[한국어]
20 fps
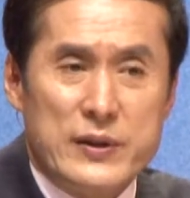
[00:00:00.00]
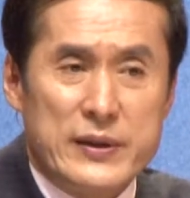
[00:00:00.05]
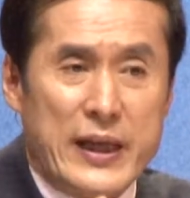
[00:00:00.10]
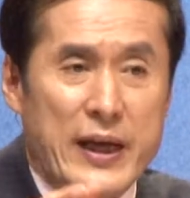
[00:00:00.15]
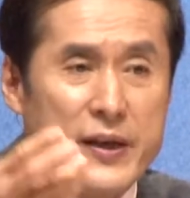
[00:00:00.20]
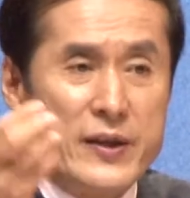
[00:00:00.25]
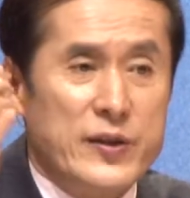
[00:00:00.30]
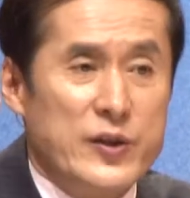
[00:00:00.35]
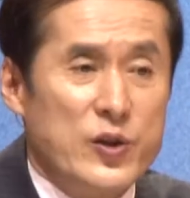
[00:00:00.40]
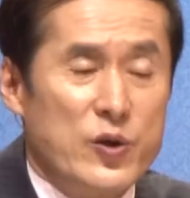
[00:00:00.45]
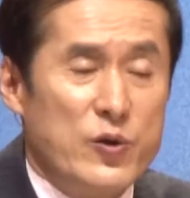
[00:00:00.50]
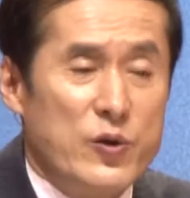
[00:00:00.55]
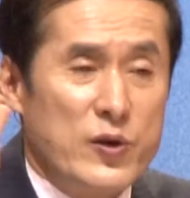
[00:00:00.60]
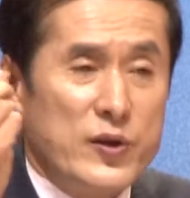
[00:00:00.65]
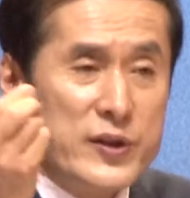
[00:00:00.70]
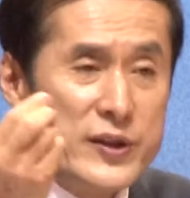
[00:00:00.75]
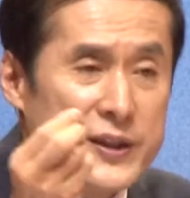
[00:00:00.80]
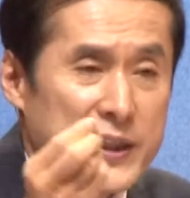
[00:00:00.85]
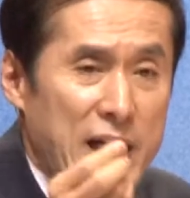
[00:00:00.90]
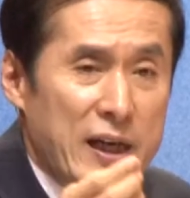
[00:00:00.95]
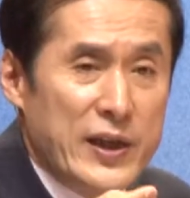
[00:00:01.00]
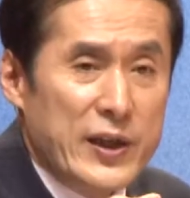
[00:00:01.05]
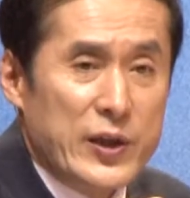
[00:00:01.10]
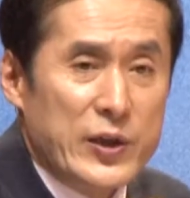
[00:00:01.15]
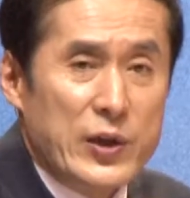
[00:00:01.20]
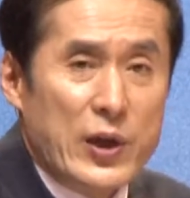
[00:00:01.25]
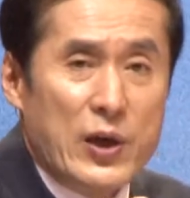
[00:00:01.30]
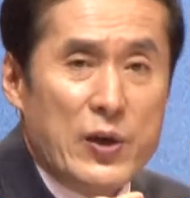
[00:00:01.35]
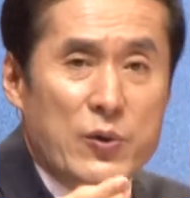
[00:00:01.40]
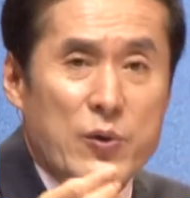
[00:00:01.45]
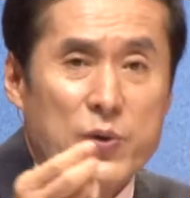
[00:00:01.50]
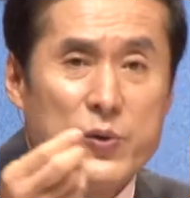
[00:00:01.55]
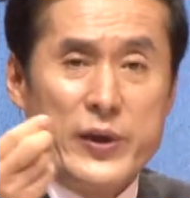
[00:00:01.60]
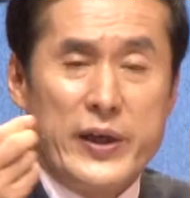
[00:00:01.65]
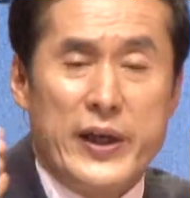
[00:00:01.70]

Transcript: 다른 영혼을 살리기도 하고